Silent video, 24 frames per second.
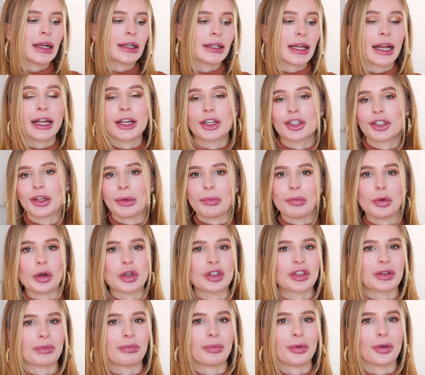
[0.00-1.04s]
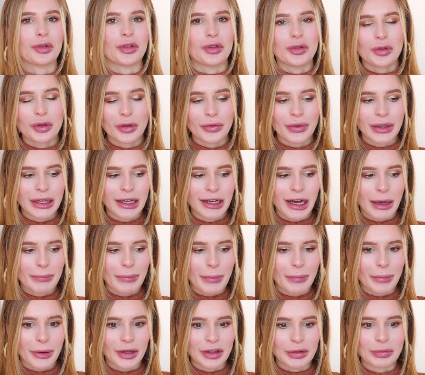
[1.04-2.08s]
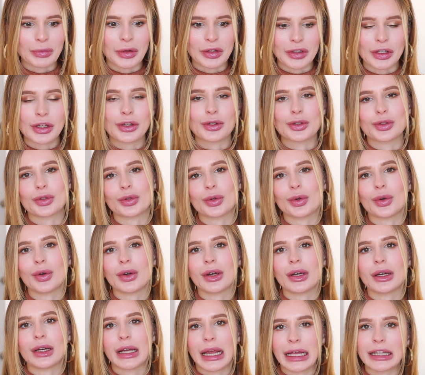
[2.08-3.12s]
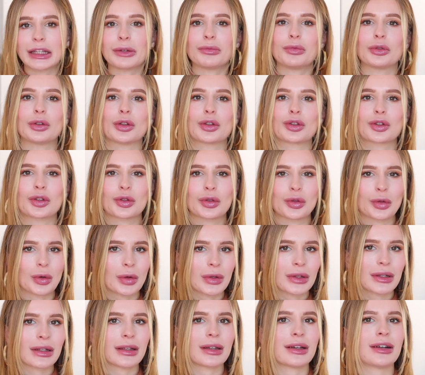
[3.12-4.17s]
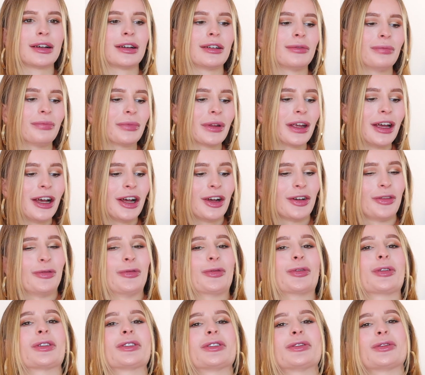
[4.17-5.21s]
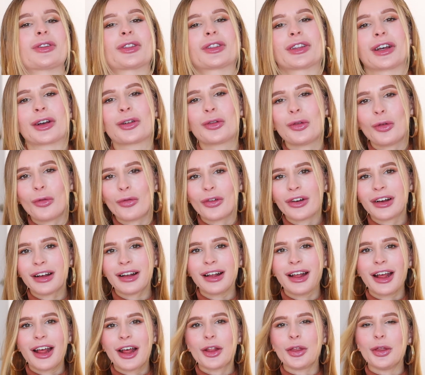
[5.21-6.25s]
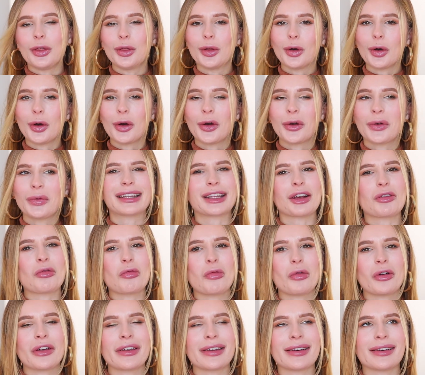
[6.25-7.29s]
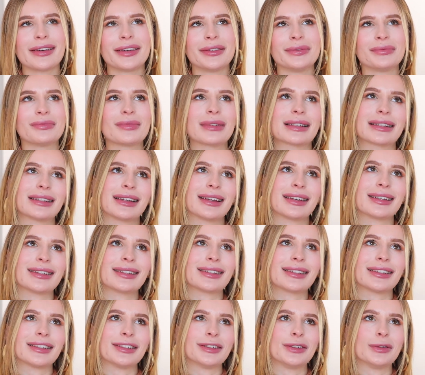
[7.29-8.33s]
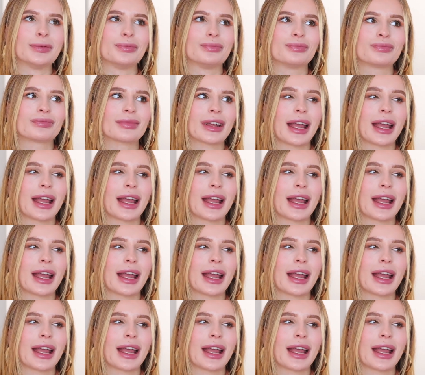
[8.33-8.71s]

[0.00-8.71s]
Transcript: Я лично больше по нюдовой гамме, поэтому надеюсь, что это будет что-то вроде вот такого, но не такое, знаете,